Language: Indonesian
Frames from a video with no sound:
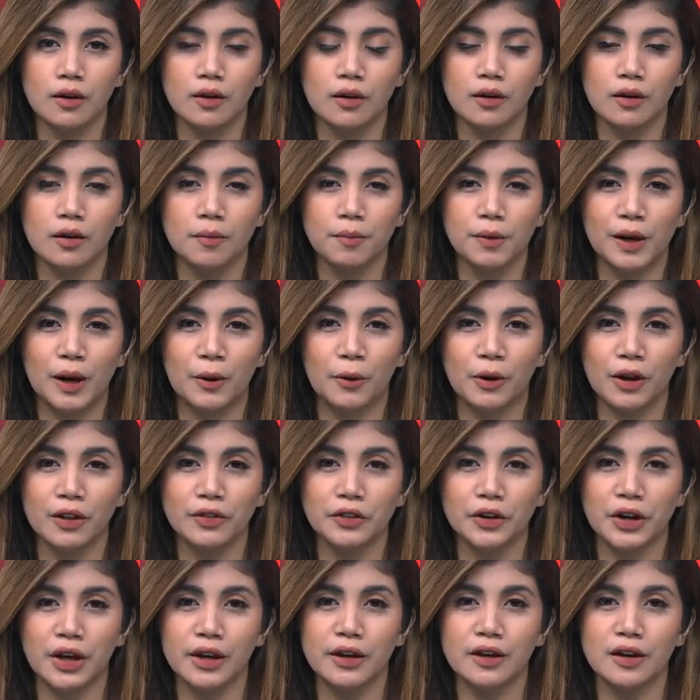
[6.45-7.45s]
uh,
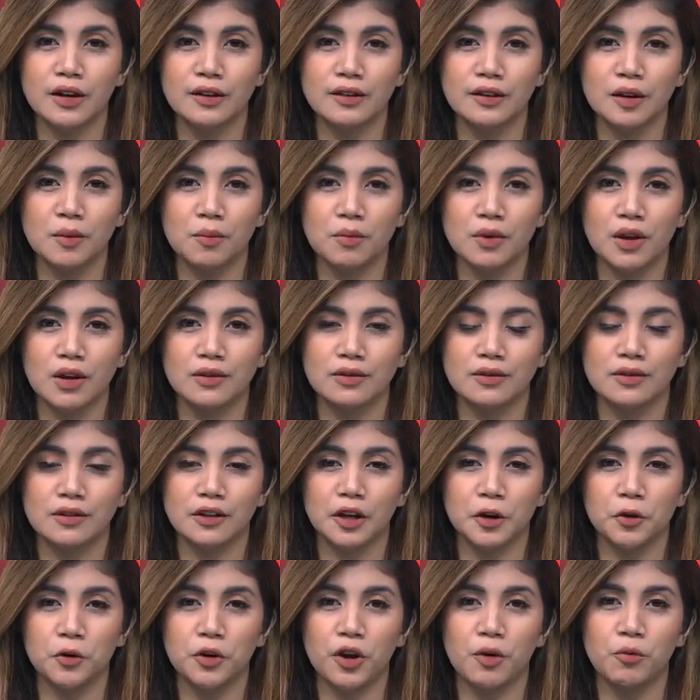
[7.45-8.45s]
perlawanan terakhir timnas
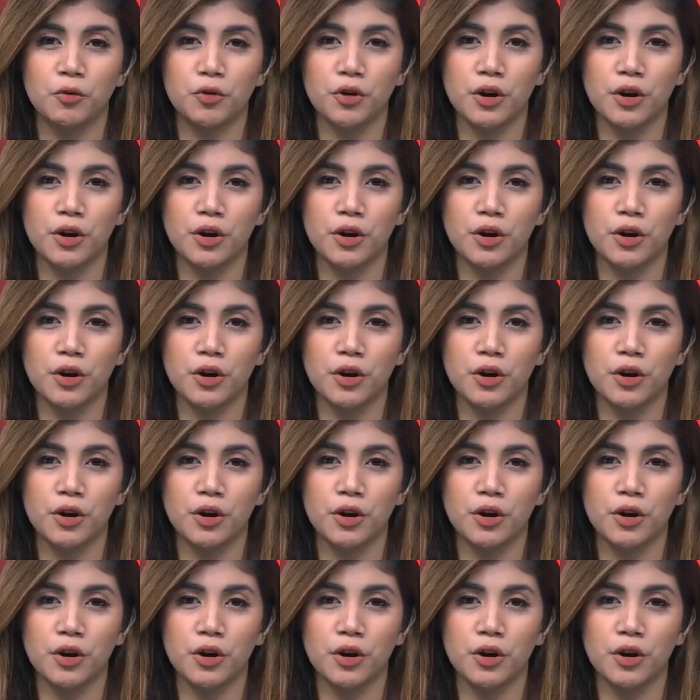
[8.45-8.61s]
Garuda